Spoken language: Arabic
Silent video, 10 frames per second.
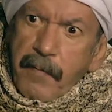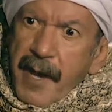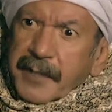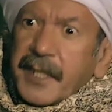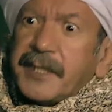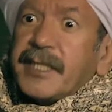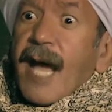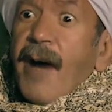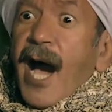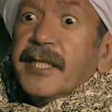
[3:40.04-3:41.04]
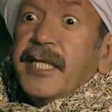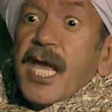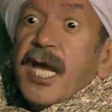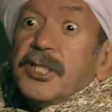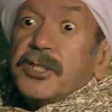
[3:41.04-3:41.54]
ما
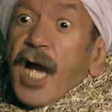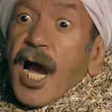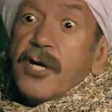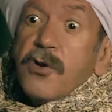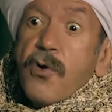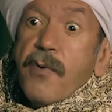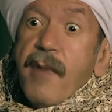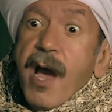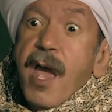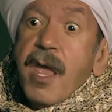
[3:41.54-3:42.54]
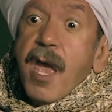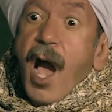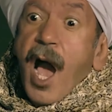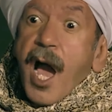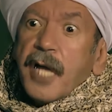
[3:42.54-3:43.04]
تستبعديش عنهم أي
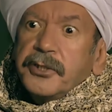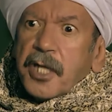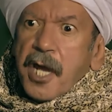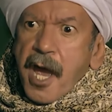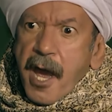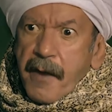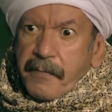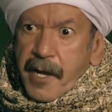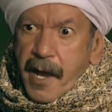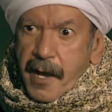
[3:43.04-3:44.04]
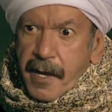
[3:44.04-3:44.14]
حاجة يا أمنة